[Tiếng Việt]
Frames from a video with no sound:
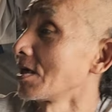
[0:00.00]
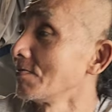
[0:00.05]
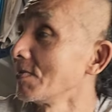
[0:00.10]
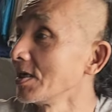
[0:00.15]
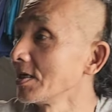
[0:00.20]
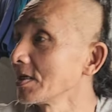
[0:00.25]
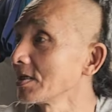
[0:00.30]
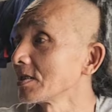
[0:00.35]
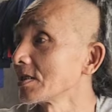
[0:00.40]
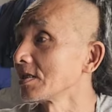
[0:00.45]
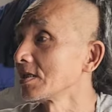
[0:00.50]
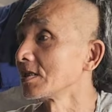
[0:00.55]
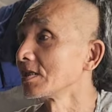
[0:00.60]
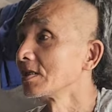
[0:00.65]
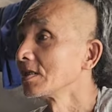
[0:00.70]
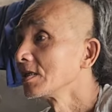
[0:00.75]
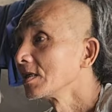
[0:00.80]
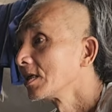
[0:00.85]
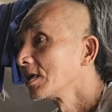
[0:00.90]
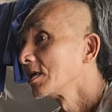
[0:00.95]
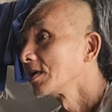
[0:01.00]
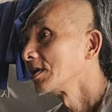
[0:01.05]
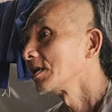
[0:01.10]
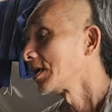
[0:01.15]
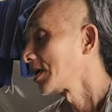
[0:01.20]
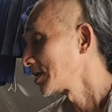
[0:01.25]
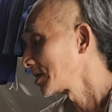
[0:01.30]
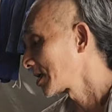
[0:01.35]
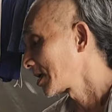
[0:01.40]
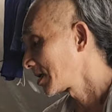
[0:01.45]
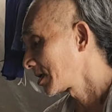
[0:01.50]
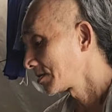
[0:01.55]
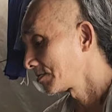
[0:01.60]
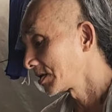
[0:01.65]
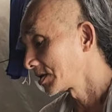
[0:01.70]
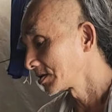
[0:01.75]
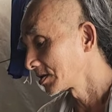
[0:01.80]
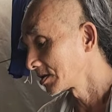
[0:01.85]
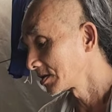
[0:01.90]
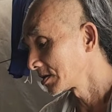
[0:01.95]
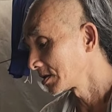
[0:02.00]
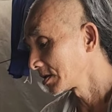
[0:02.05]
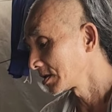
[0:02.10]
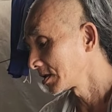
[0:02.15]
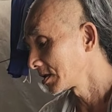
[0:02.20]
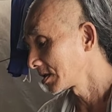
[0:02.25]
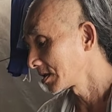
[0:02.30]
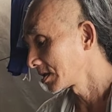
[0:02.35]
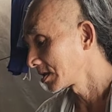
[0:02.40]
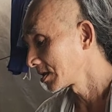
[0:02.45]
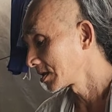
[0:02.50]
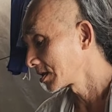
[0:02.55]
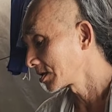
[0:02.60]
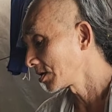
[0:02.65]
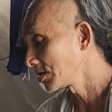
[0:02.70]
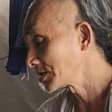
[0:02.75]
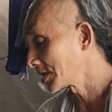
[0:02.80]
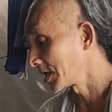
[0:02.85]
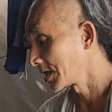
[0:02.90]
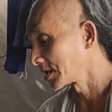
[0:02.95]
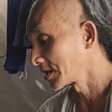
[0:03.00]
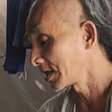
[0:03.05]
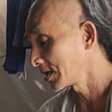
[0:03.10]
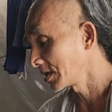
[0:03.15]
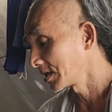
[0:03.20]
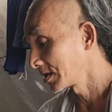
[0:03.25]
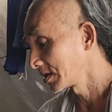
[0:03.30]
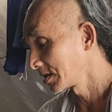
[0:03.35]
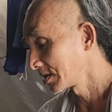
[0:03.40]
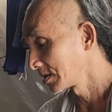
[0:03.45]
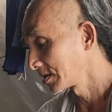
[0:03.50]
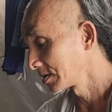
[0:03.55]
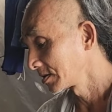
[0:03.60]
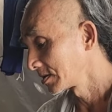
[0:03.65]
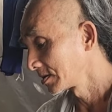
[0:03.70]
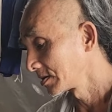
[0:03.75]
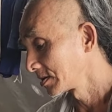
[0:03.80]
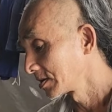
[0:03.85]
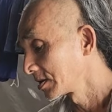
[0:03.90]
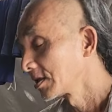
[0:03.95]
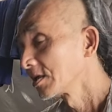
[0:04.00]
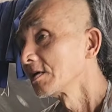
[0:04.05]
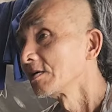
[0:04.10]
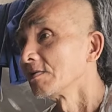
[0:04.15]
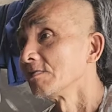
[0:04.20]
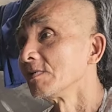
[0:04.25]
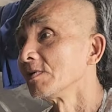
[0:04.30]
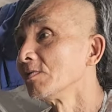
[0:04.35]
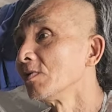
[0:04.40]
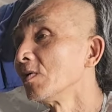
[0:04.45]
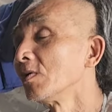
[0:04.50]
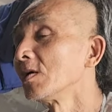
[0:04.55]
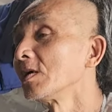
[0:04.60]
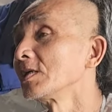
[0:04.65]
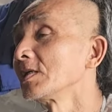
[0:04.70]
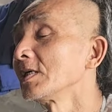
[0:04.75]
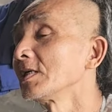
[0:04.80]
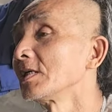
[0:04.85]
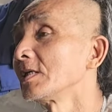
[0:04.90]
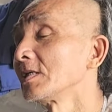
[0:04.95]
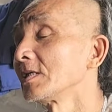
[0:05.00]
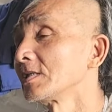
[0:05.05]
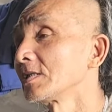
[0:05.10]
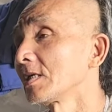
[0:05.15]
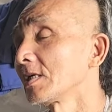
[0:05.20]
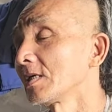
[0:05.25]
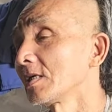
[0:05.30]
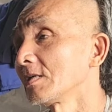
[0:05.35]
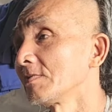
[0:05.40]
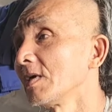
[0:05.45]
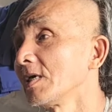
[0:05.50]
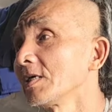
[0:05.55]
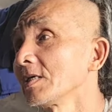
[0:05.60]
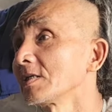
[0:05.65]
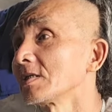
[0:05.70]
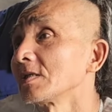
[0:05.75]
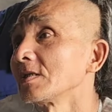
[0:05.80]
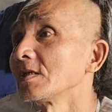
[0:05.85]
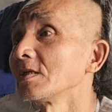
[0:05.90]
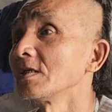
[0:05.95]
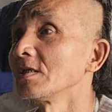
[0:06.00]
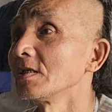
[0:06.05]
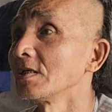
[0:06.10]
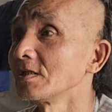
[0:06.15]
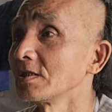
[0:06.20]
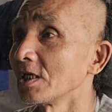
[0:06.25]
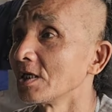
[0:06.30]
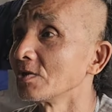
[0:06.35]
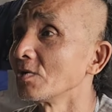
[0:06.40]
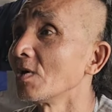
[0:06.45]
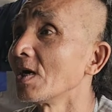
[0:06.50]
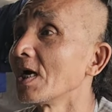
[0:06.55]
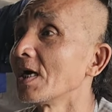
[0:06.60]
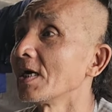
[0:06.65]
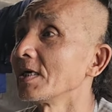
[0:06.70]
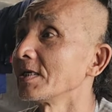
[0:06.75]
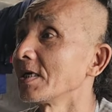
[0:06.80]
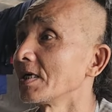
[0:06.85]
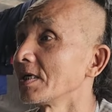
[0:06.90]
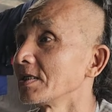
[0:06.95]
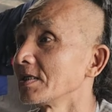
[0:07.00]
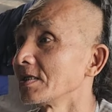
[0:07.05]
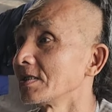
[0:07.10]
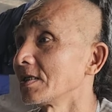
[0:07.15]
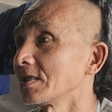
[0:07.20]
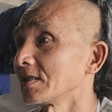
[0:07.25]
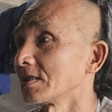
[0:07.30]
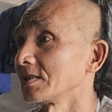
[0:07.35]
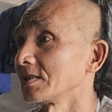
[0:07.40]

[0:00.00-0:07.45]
phải biết lần nào mình ờ, có tiền đó dạ mình mua cái biết tiền của ai ai vậy đó